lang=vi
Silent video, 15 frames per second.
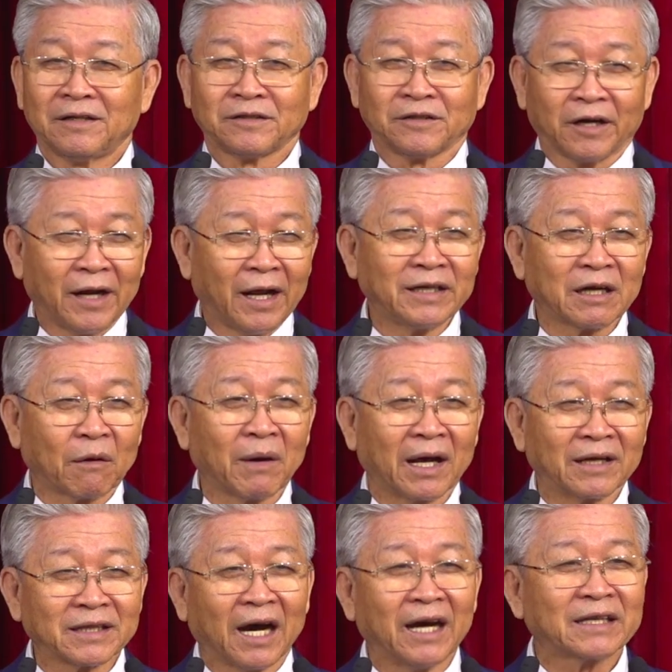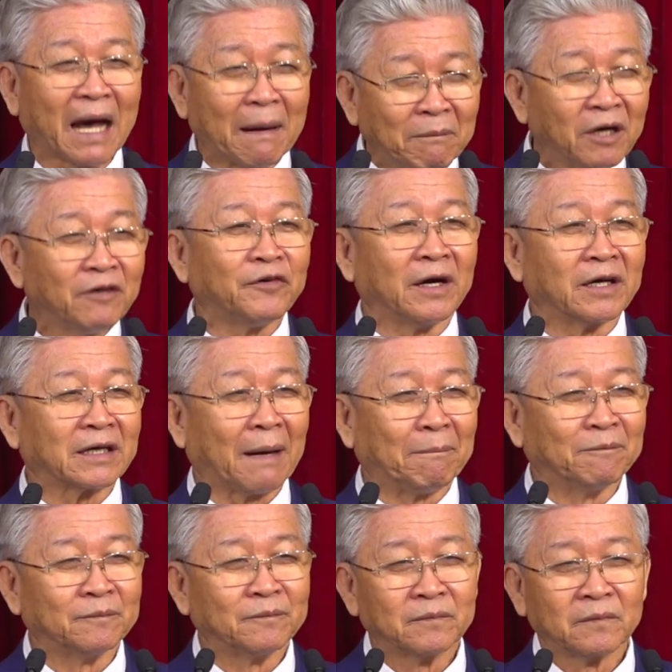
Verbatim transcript: cho nên trong lần tới 80%